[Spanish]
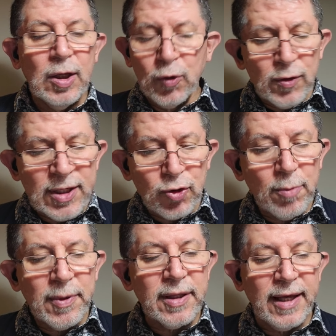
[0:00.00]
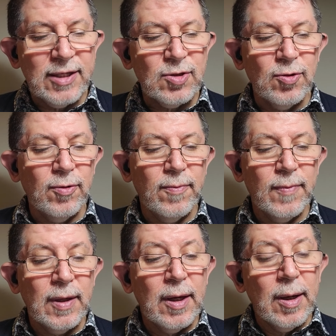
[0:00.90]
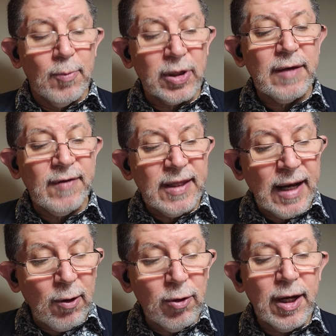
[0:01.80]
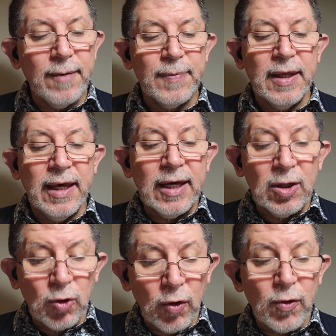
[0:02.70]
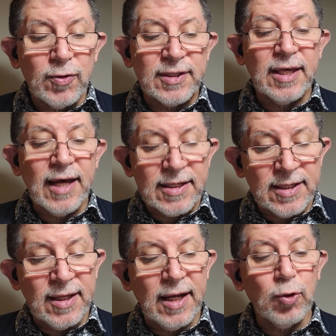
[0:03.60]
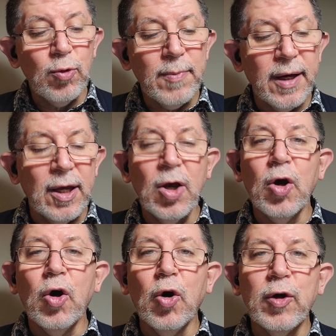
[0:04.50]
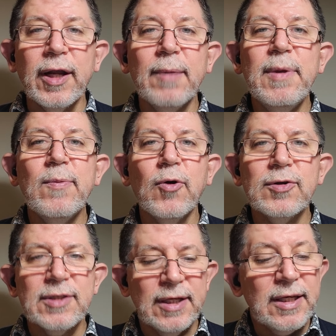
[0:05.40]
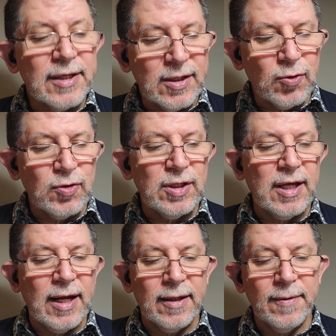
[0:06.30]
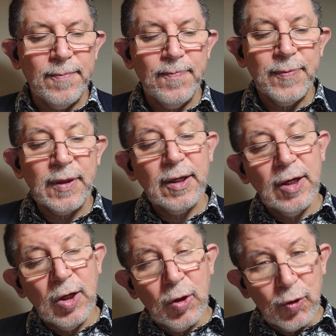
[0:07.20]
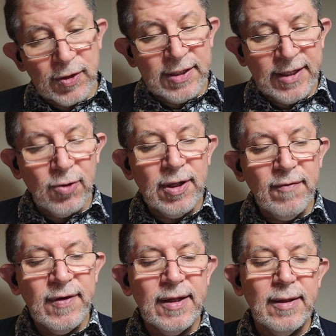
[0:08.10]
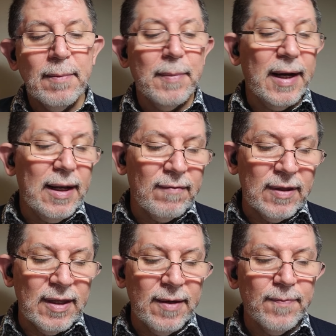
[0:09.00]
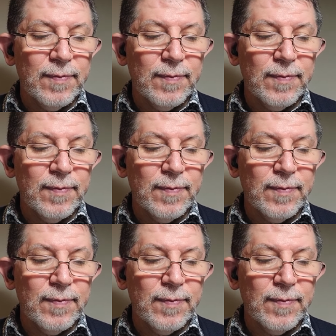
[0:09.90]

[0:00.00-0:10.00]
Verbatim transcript: No se asombren de esto, porque viene la hora en que todos los que yacen en la tumba oirán mi voz y resucitarán. Los que hicieron el bien para la vida,